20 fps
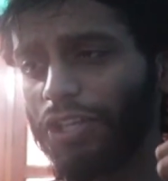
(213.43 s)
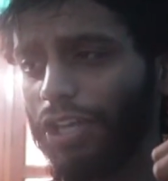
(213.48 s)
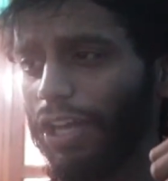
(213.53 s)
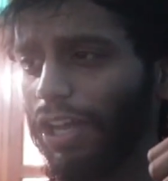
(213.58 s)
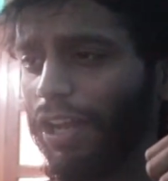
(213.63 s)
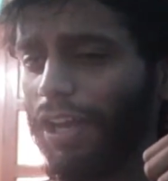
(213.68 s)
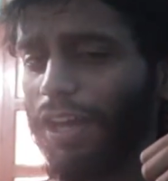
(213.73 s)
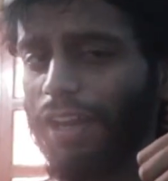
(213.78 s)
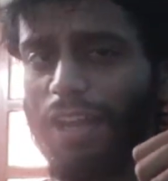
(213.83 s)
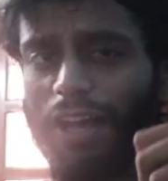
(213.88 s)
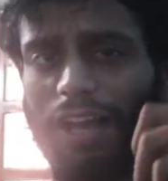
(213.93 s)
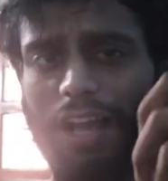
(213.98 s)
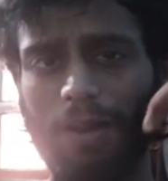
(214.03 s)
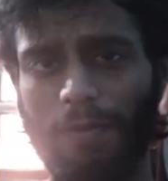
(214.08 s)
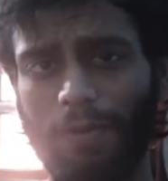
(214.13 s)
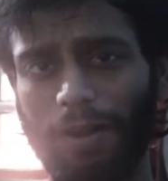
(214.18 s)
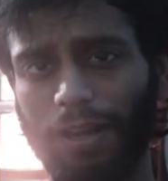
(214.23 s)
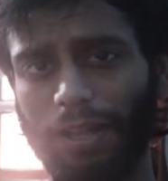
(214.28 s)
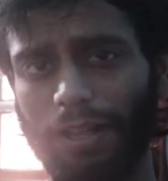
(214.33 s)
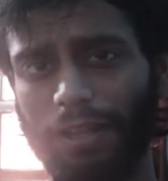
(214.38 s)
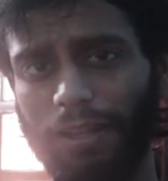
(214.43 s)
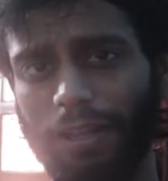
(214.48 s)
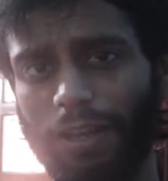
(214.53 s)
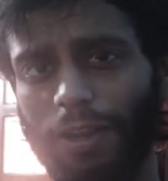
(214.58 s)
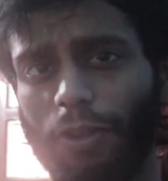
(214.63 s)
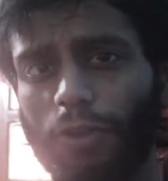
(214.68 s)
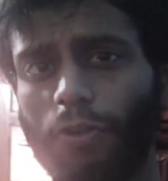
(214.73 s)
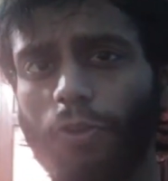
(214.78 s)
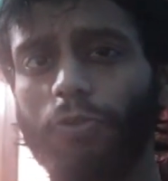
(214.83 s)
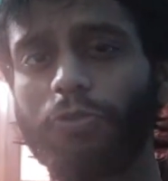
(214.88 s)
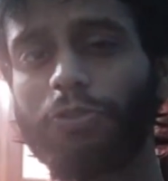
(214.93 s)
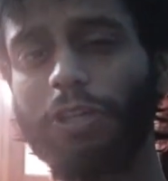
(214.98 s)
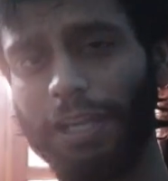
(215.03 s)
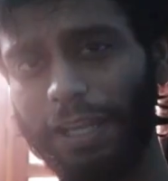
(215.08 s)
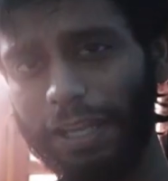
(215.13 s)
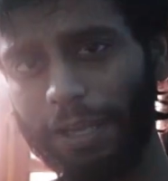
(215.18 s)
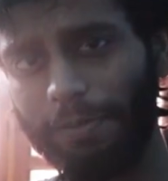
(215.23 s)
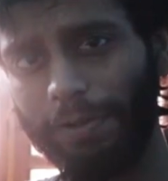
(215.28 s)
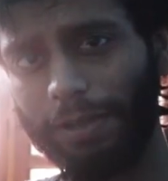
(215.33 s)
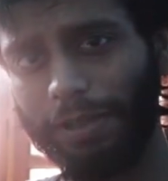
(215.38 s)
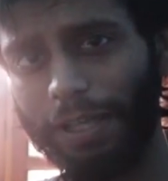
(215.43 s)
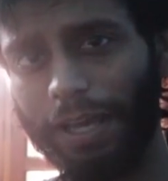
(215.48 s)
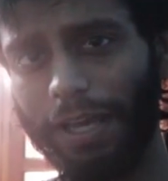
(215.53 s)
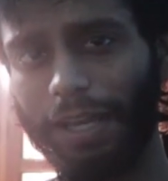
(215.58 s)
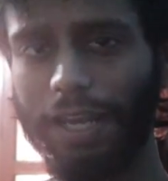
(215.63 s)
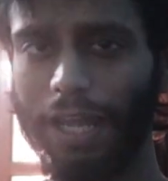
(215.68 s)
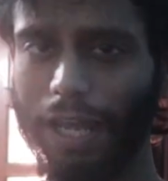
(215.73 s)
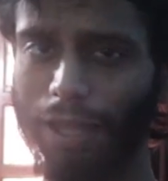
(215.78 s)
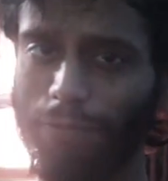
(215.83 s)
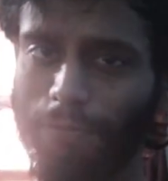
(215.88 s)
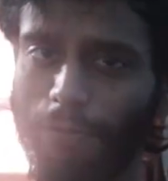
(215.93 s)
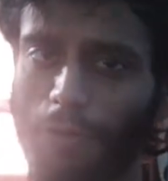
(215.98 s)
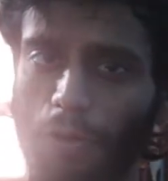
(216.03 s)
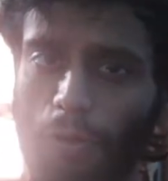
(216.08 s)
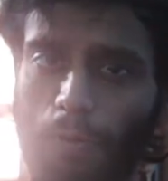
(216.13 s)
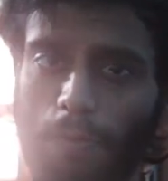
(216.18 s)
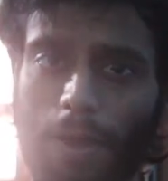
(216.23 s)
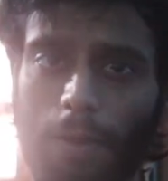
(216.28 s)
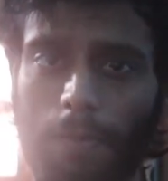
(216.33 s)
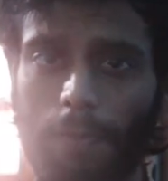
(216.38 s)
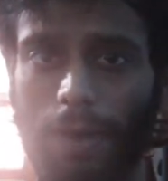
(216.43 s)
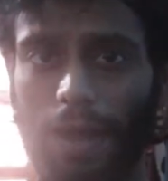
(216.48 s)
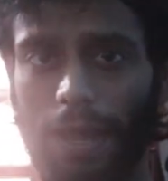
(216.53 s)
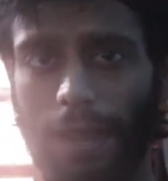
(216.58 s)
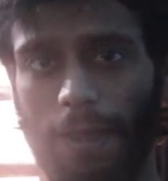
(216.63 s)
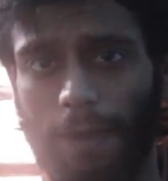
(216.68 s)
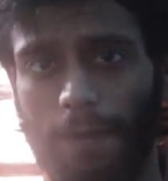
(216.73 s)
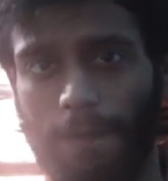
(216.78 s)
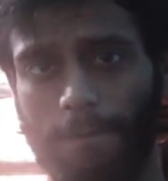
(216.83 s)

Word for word: शेयर करना कमेंट कर देना तो जल्दी मिलते हैं नेक्स्ट वीडियो में बाय